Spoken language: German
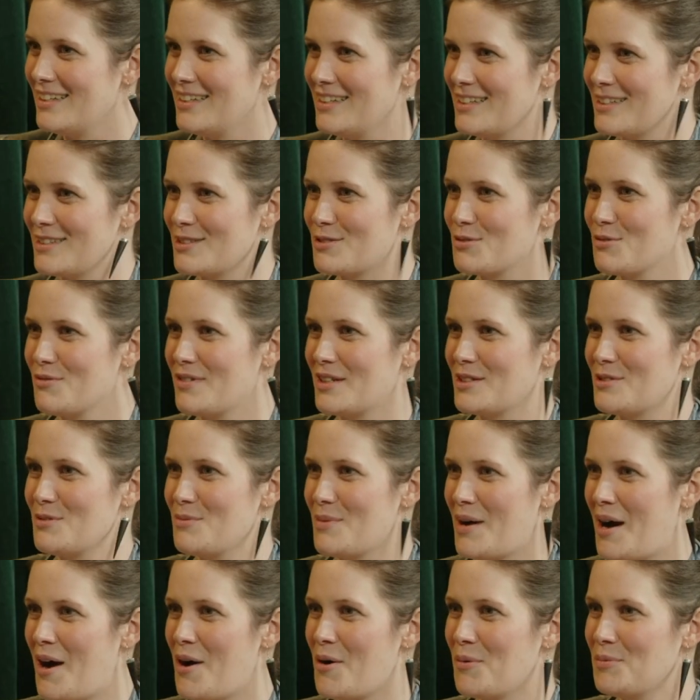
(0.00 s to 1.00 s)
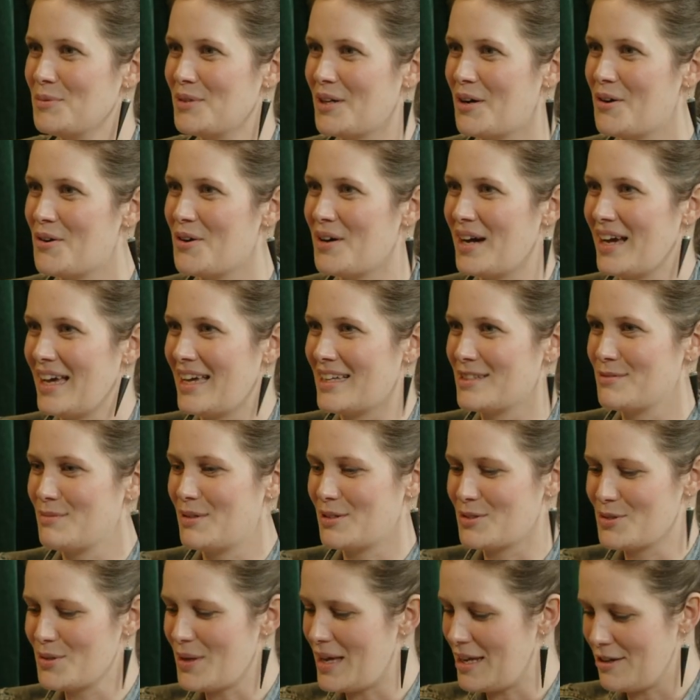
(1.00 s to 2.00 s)
äh, sowas überhaupt auch
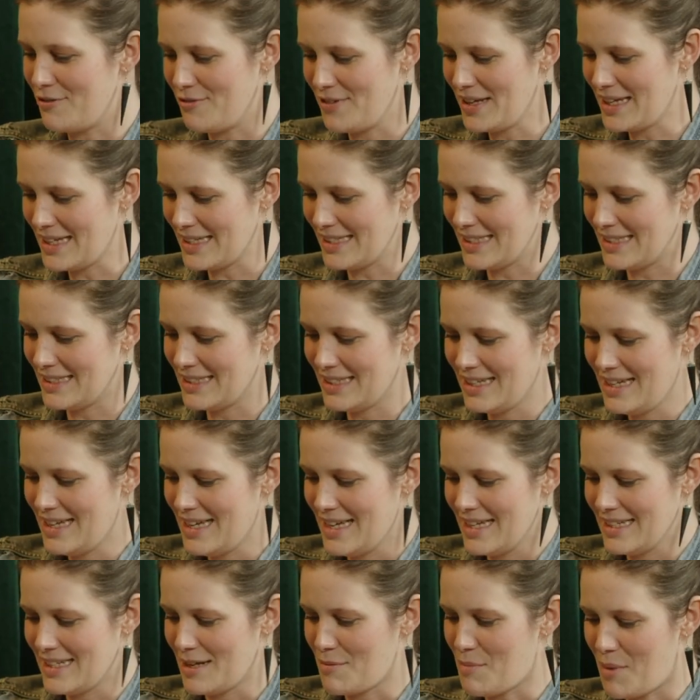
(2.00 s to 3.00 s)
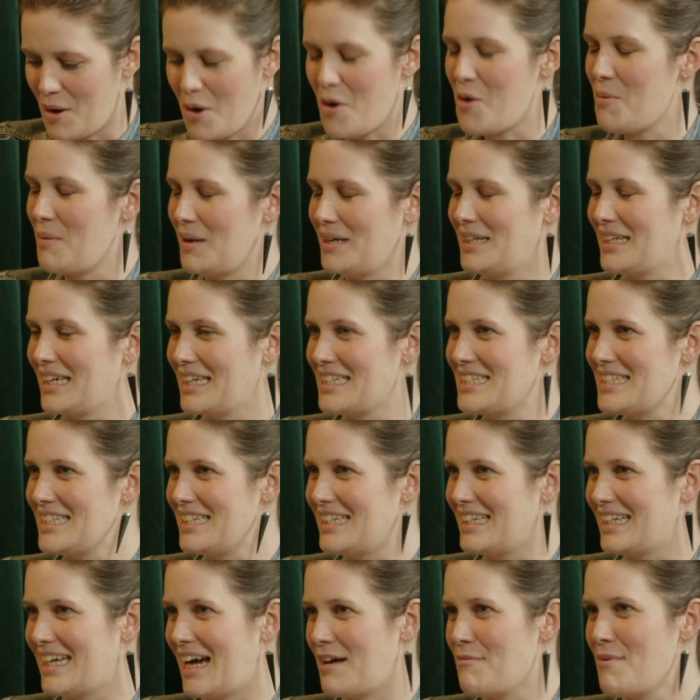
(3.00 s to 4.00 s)
erstmal zu entwickeln, da braucht man die
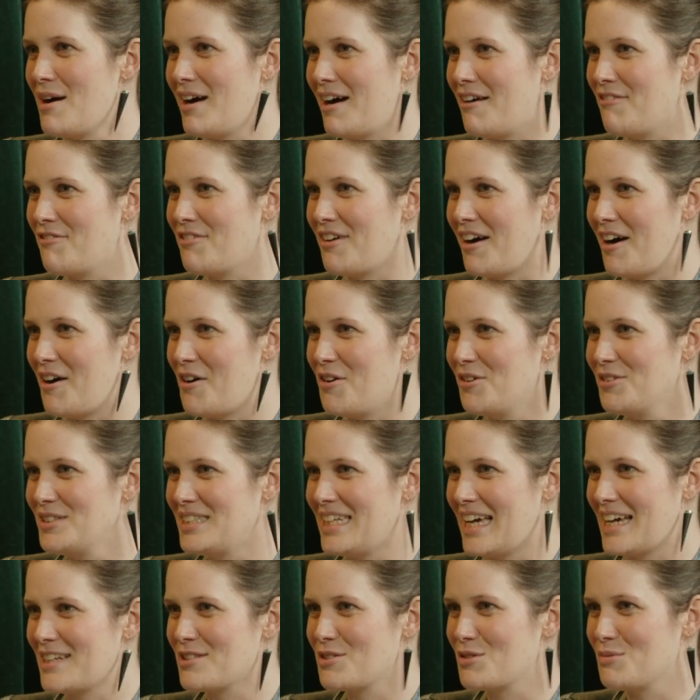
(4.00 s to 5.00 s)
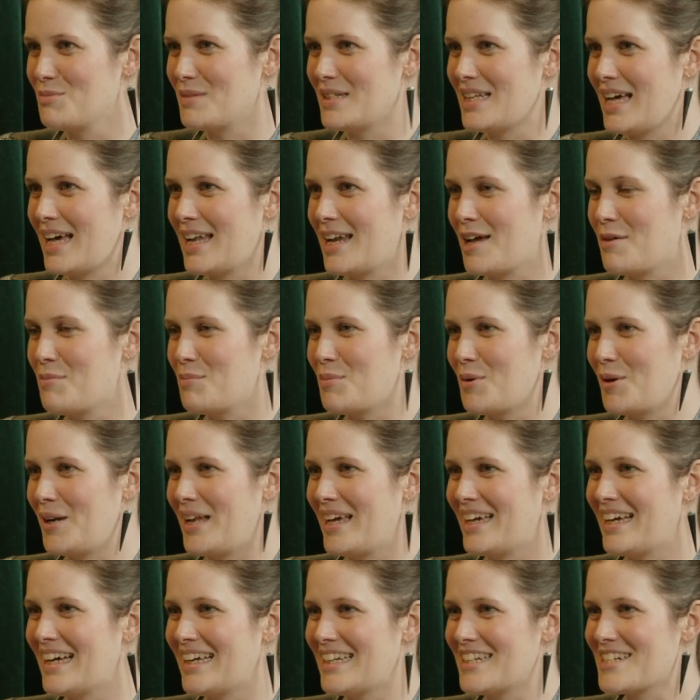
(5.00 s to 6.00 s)
richtige Kamerafrau. Die hast du mit Anna
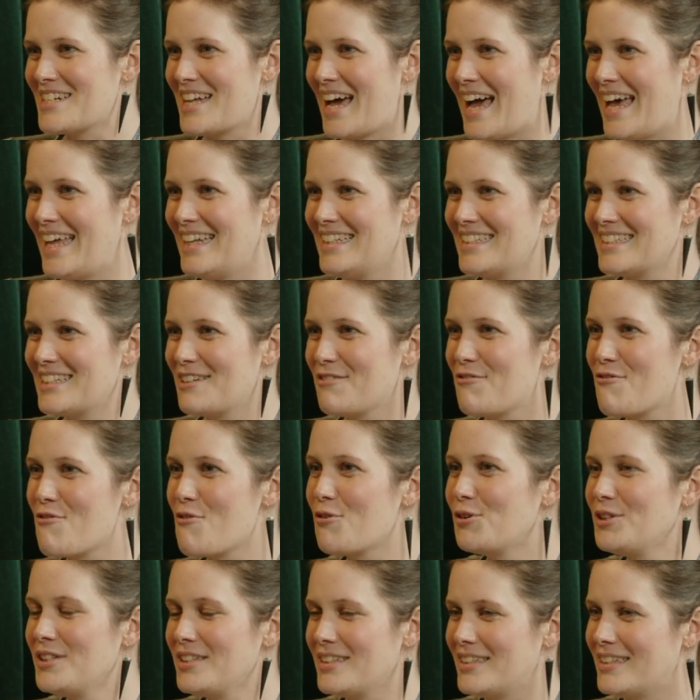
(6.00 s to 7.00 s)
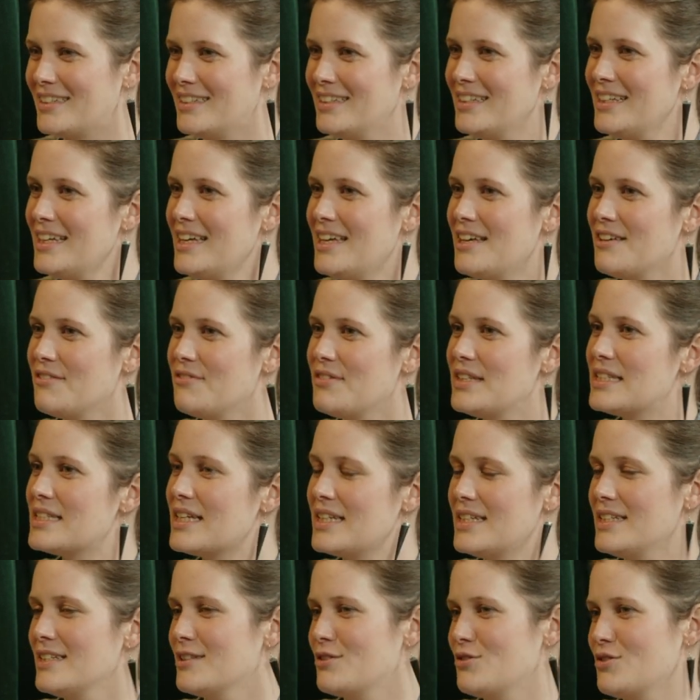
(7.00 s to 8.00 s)
Bolleck anscheinend gefunden. Mhm. Wie
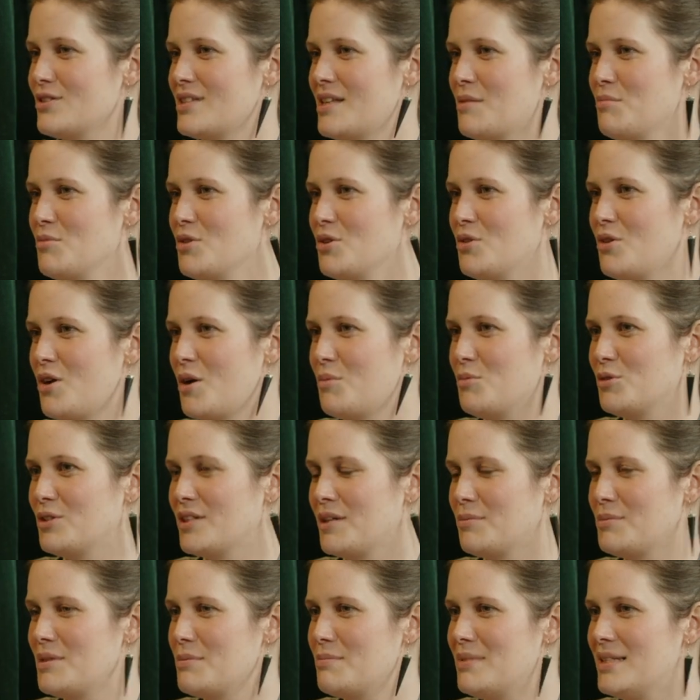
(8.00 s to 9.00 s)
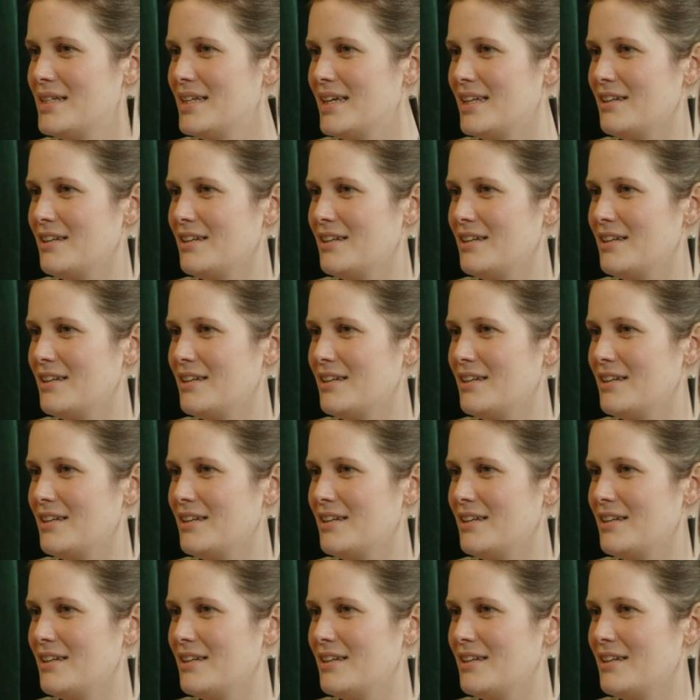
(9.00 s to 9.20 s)
seid ihr zusammengekommen und habt die Bilder